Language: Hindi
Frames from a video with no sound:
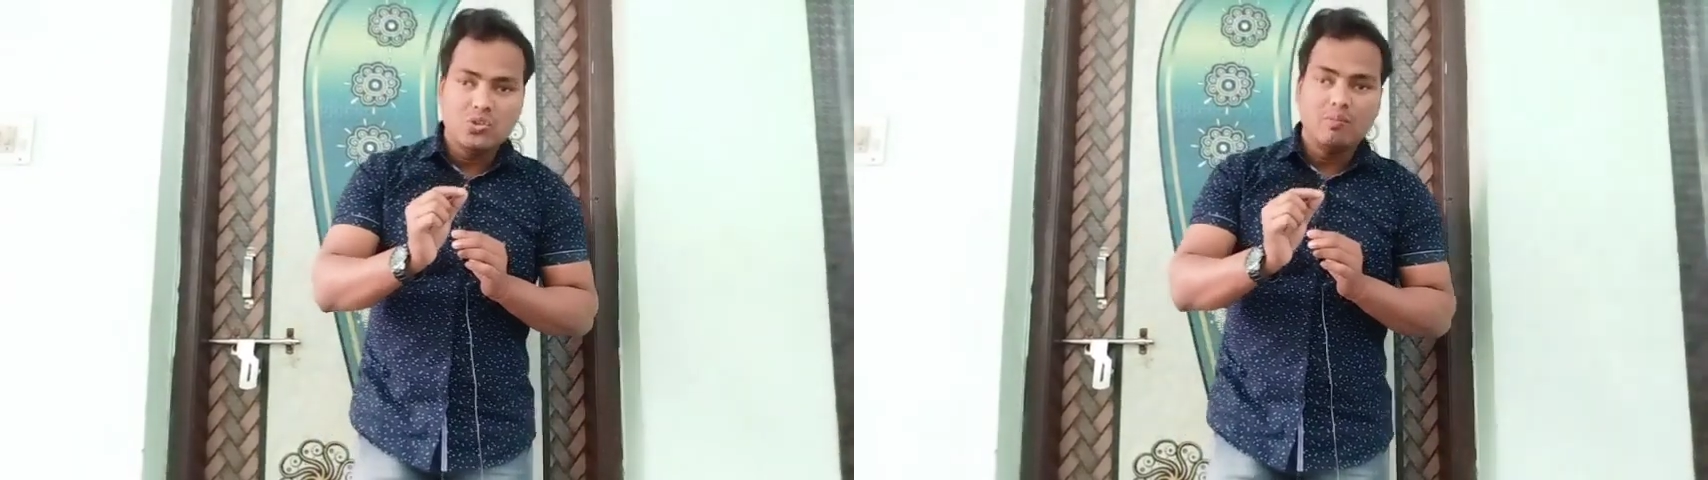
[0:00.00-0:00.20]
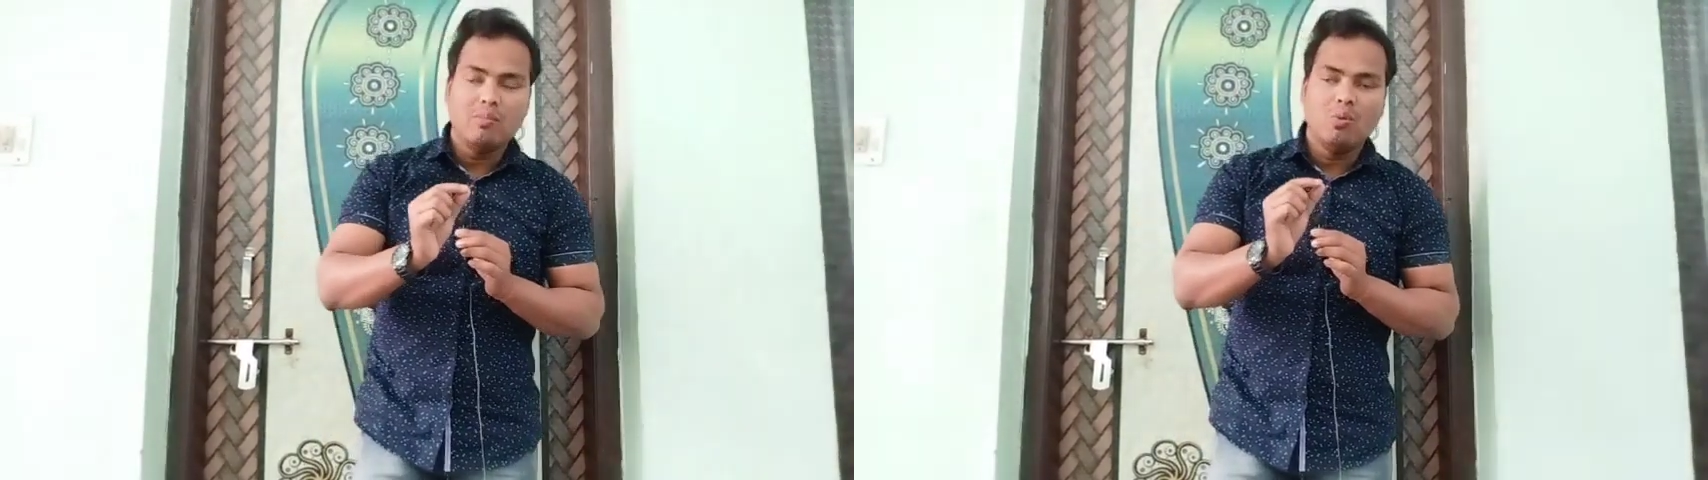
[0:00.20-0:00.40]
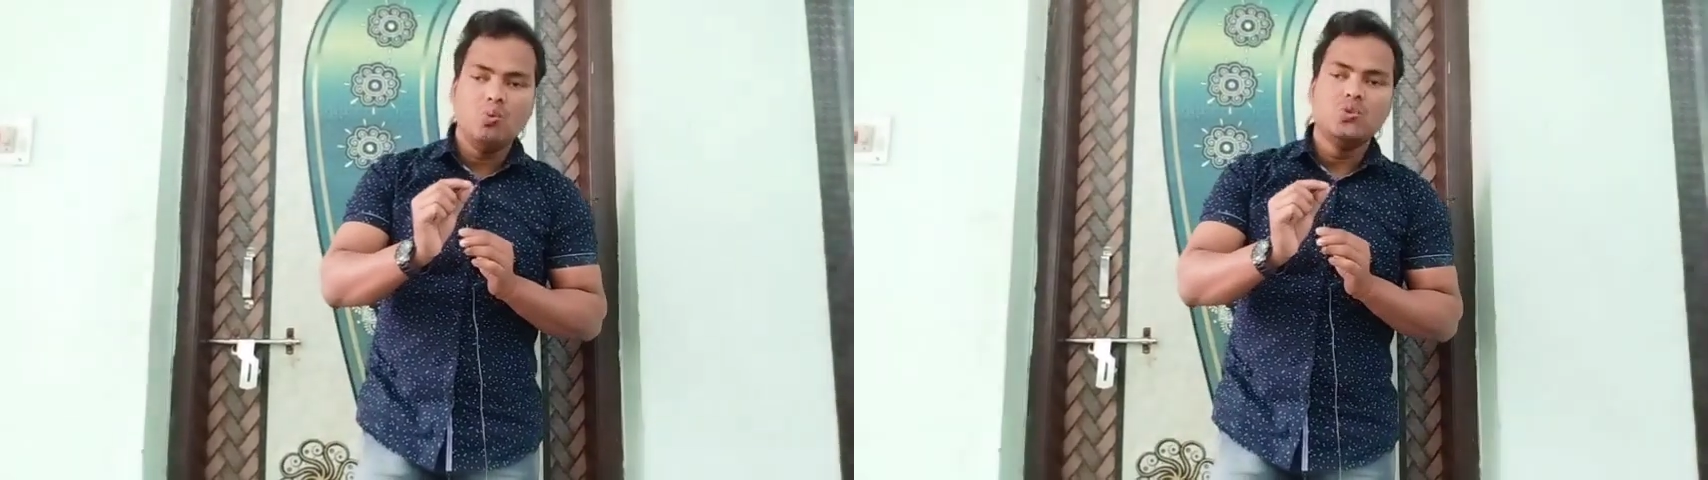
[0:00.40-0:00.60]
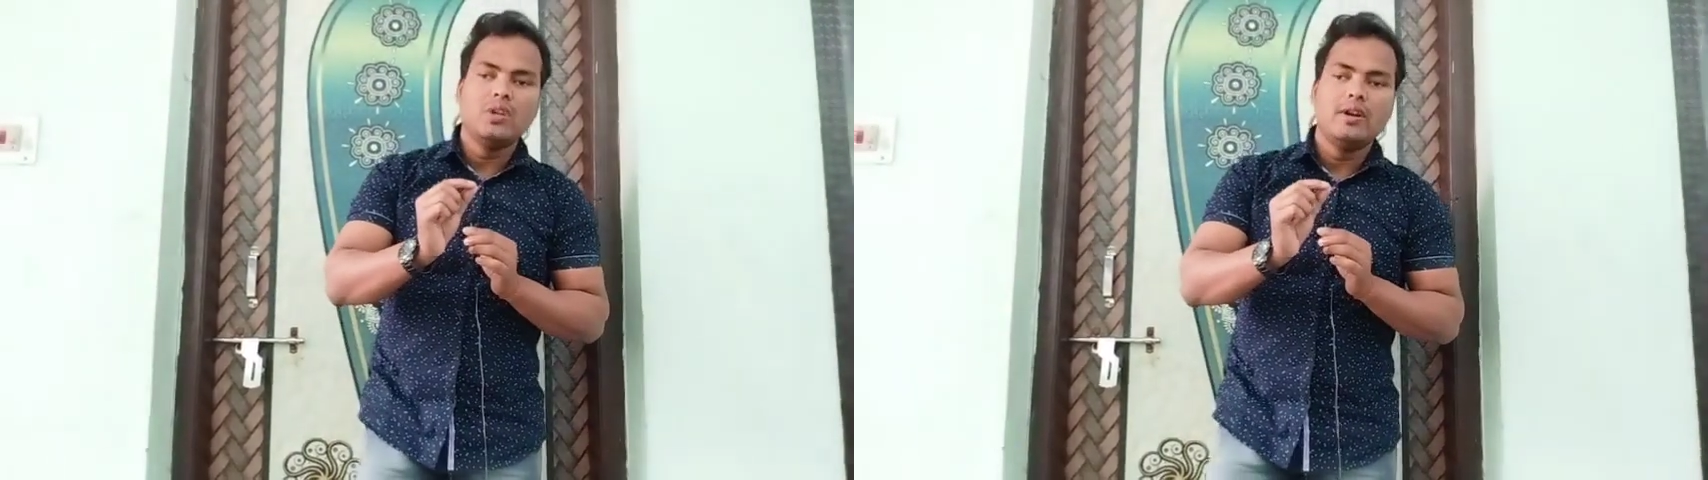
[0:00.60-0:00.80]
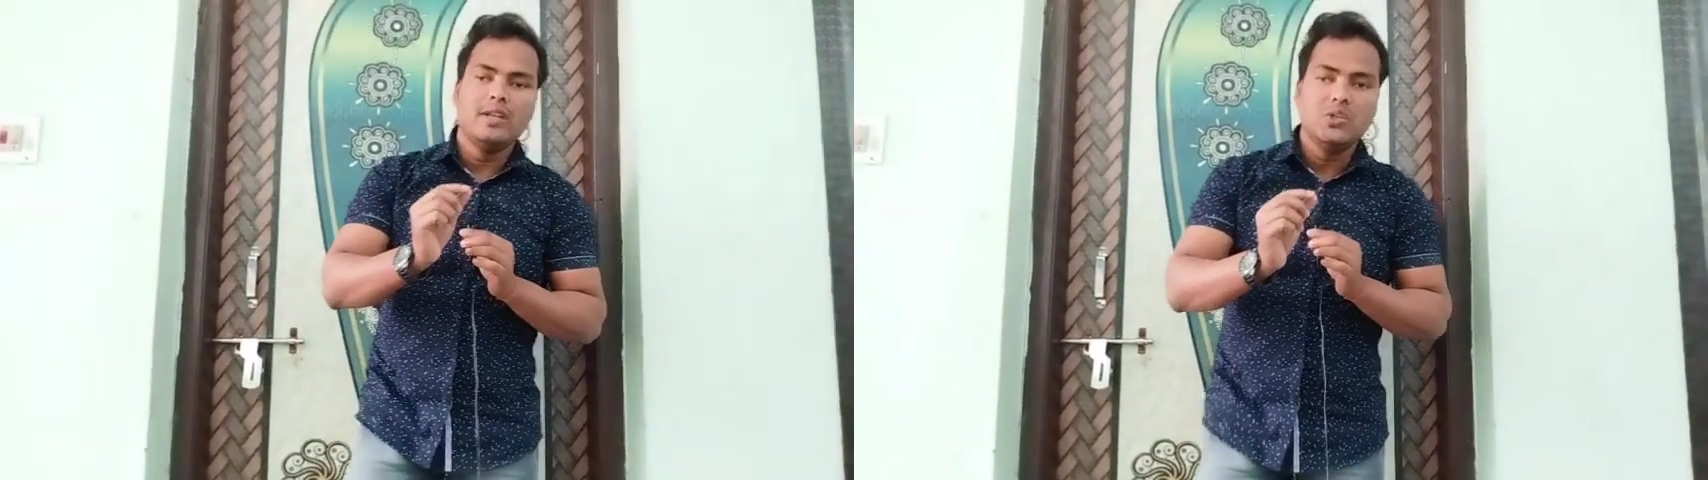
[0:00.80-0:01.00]
बहुत सारा
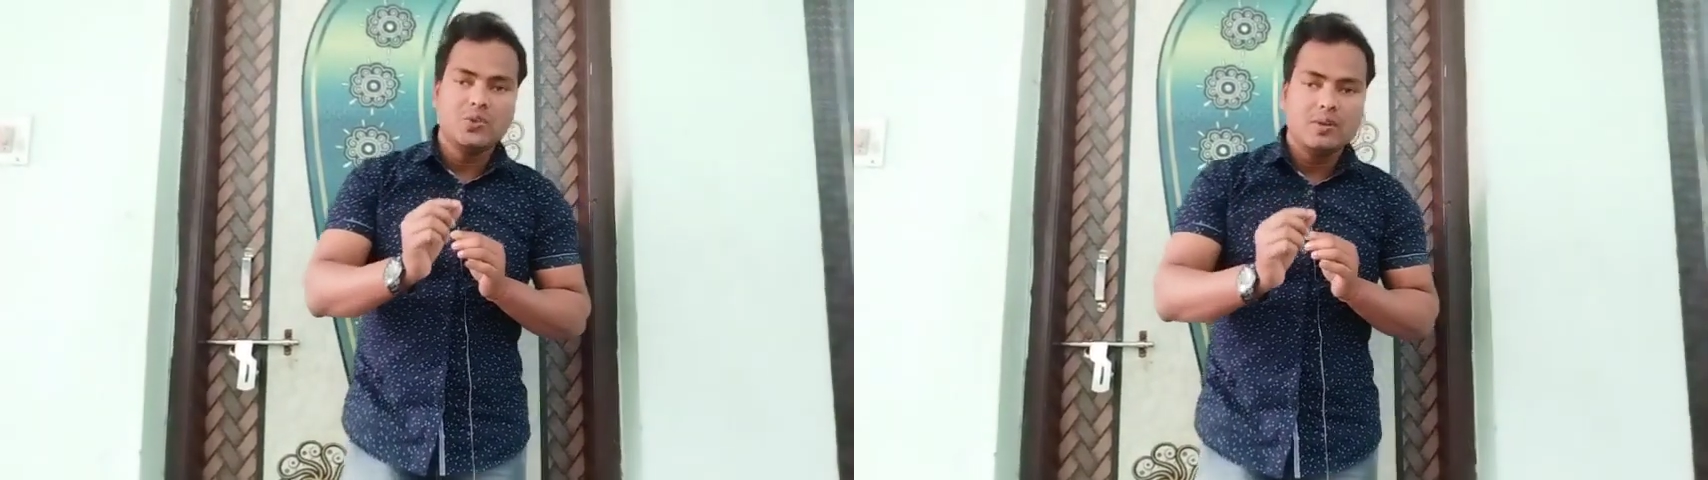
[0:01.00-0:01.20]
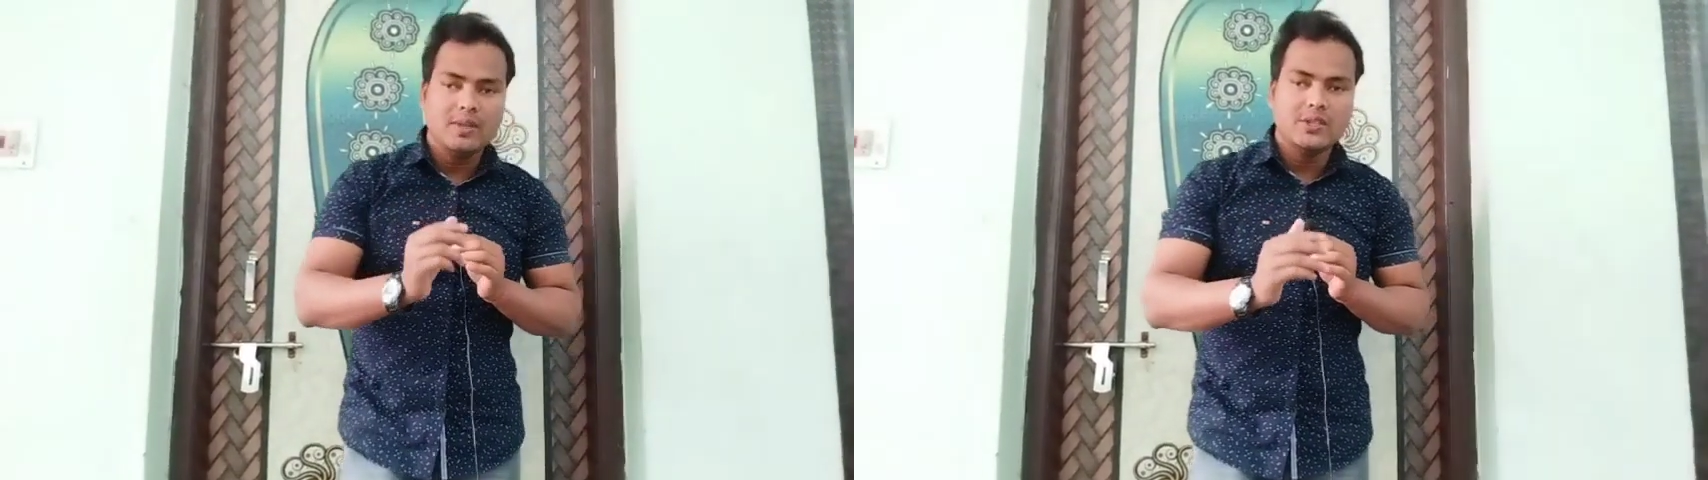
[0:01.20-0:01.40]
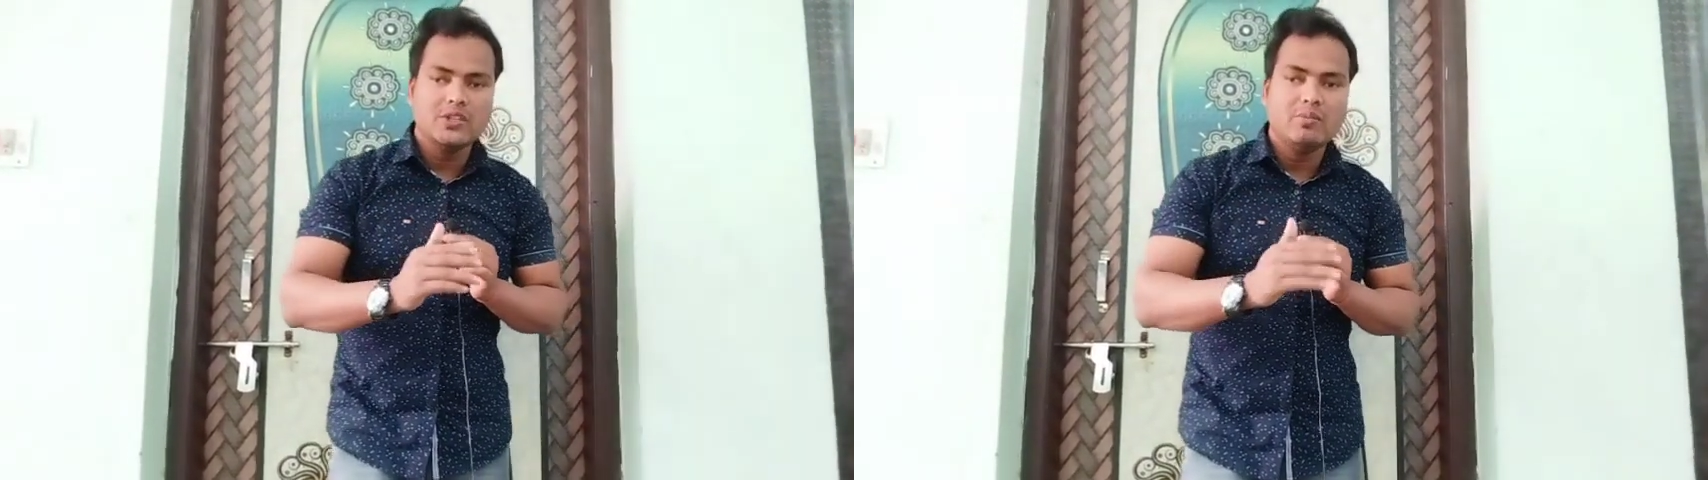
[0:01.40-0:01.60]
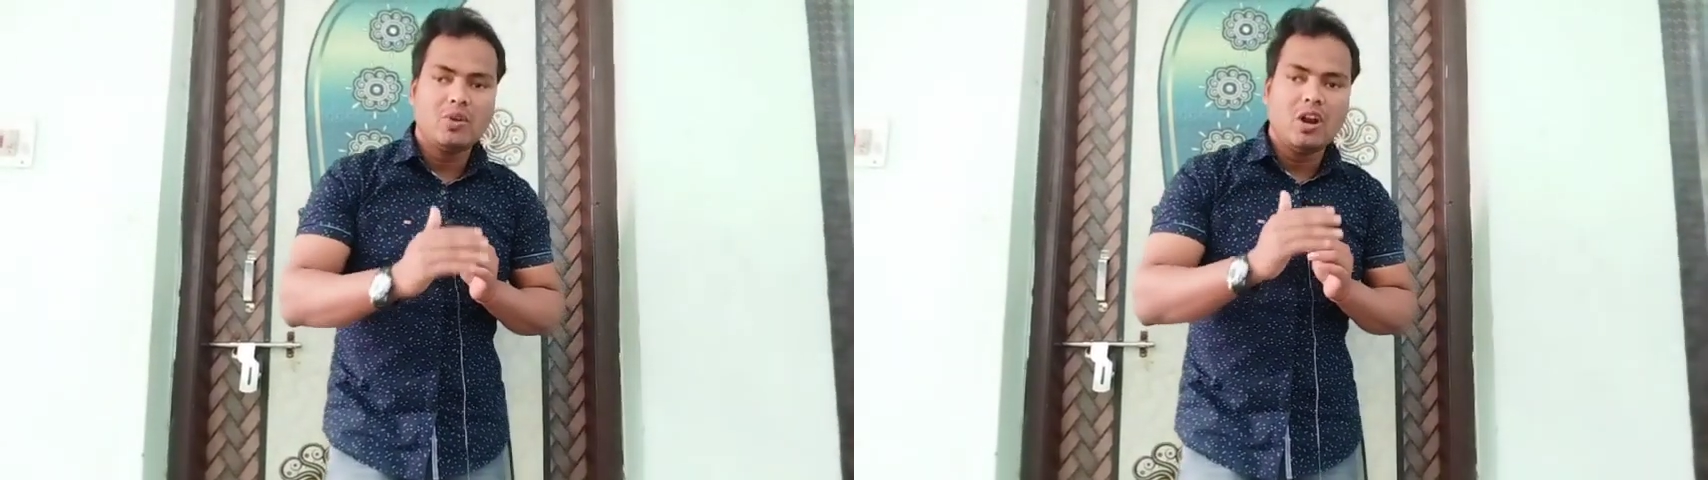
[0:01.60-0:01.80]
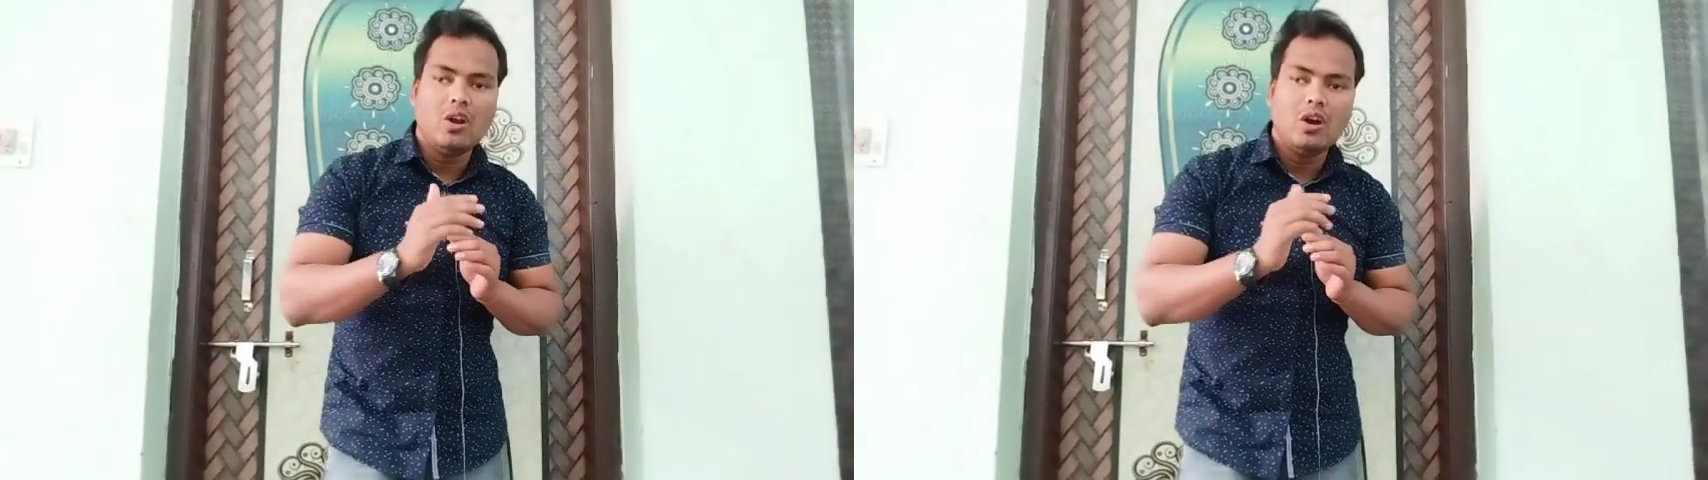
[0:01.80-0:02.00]
टीचर मिसिक पूरा
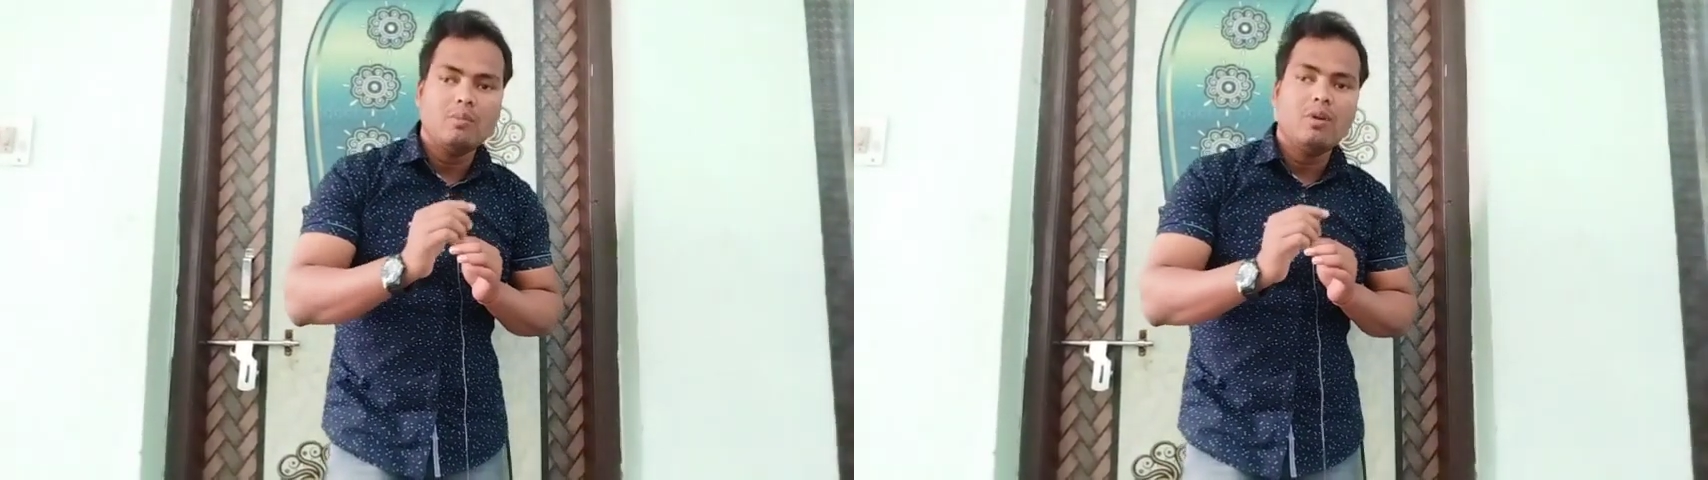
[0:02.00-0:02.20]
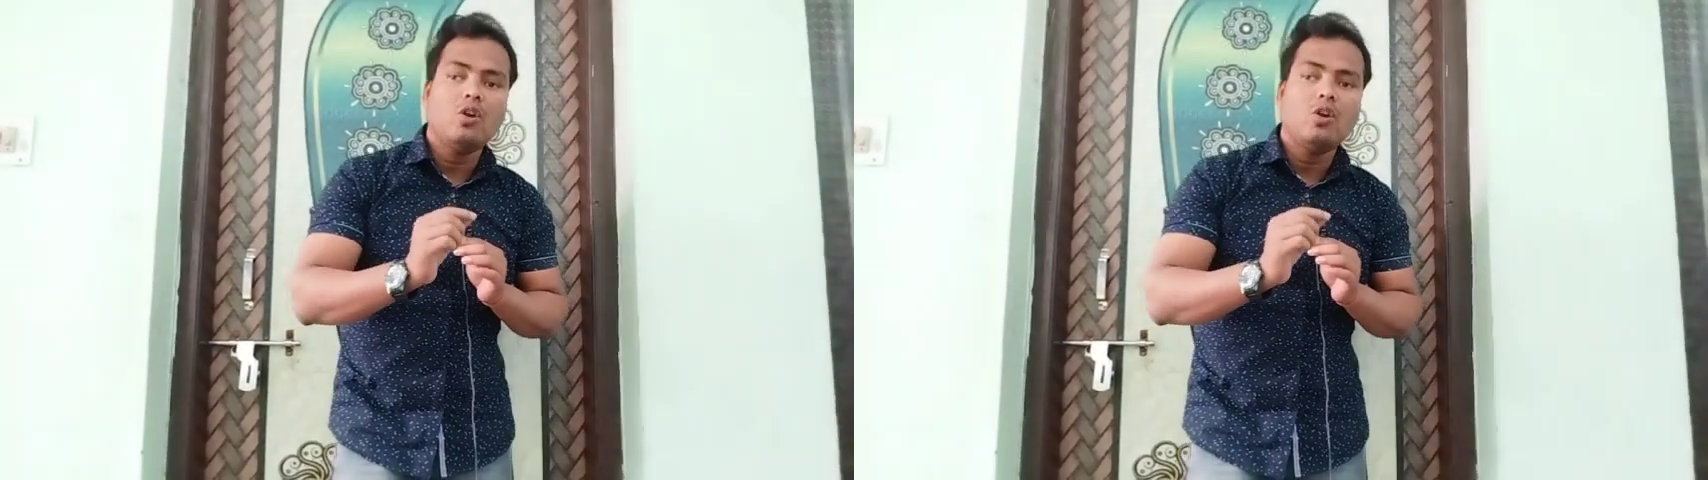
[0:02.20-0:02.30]
लगभग